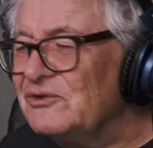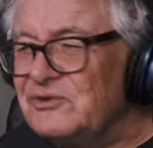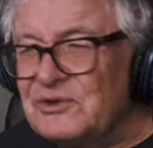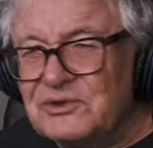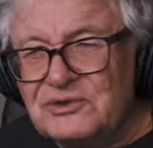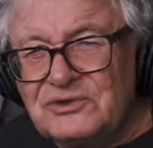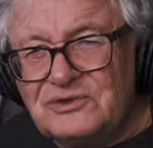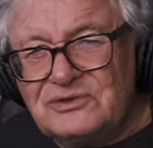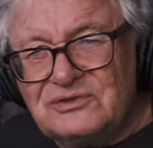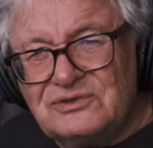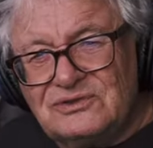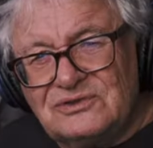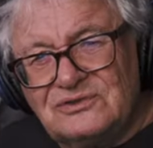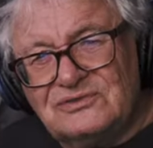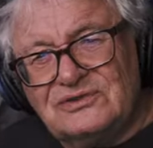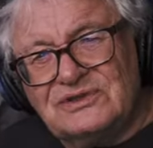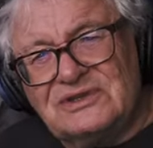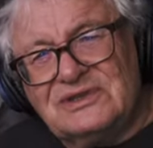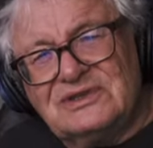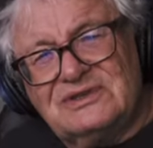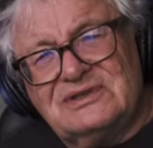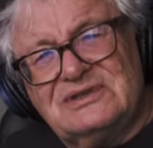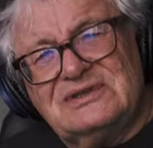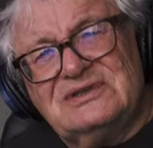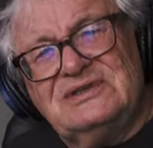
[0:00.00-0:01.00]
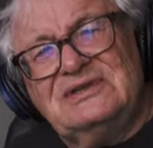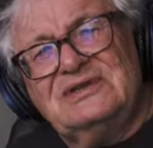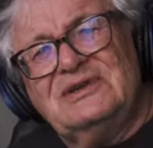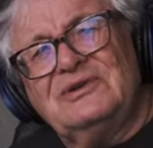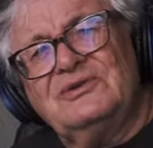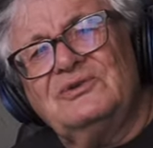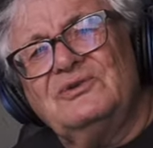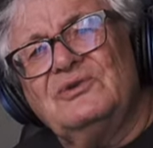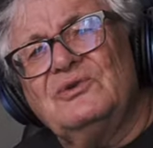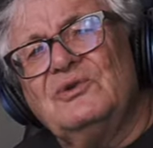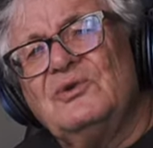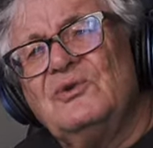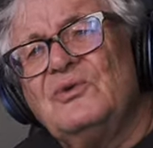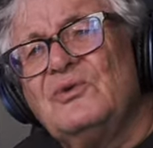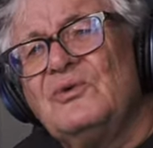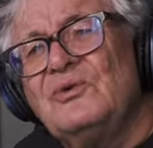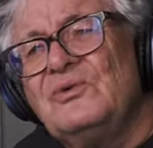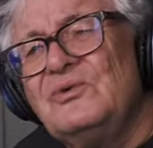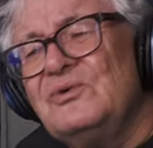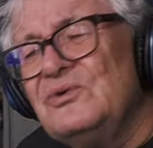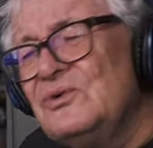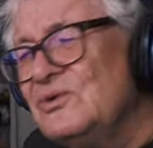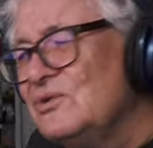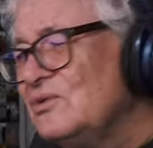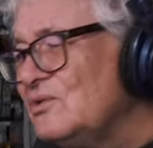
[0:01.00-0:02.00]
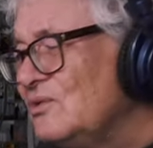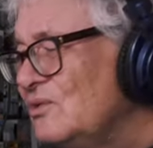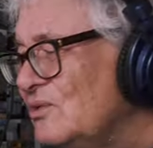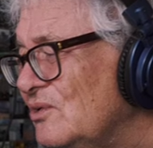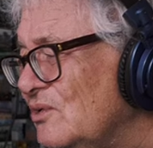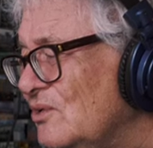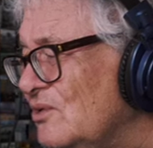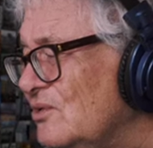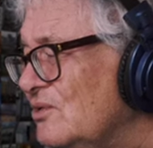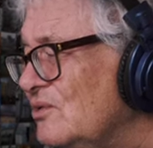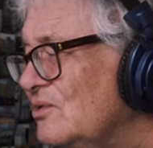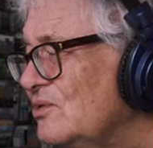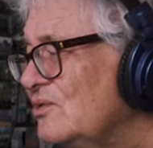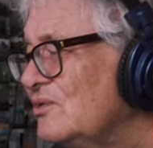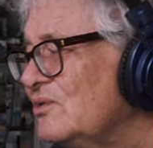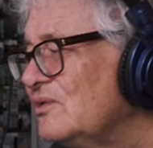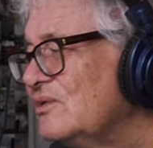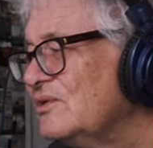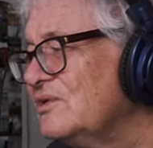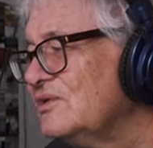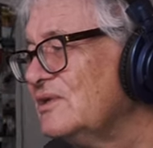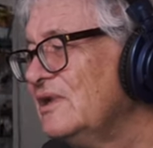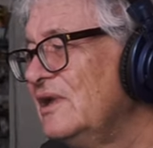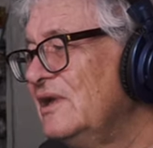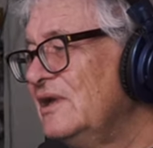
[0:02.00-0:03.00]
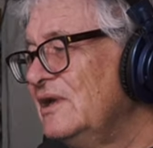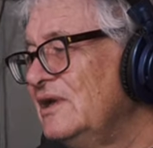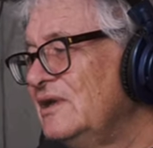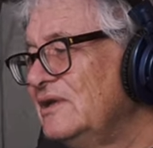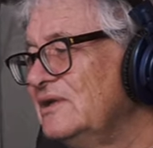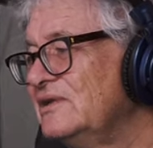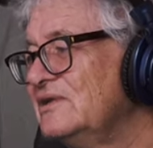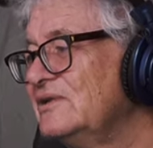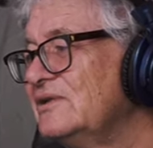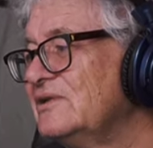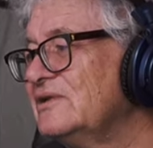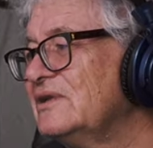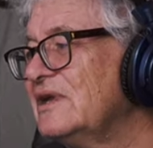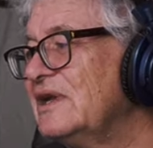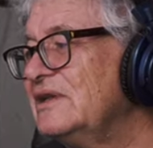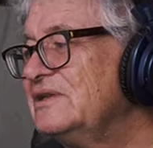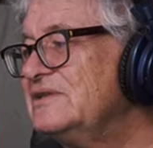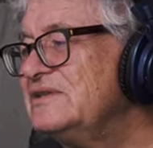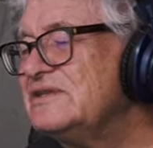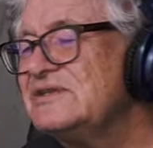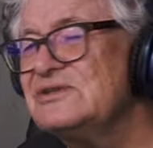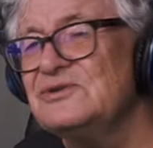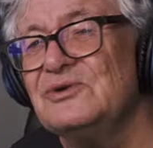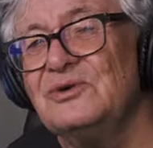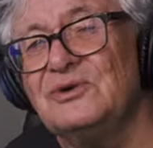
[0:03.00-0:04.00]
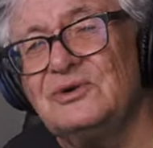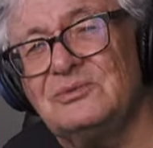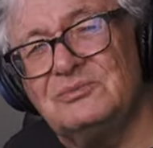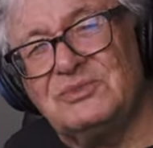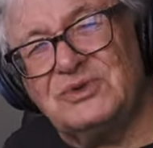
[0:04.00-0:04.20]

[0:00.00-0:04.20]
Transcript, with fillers: Donc, tu il y a une longue, longue, longue euh, tradition.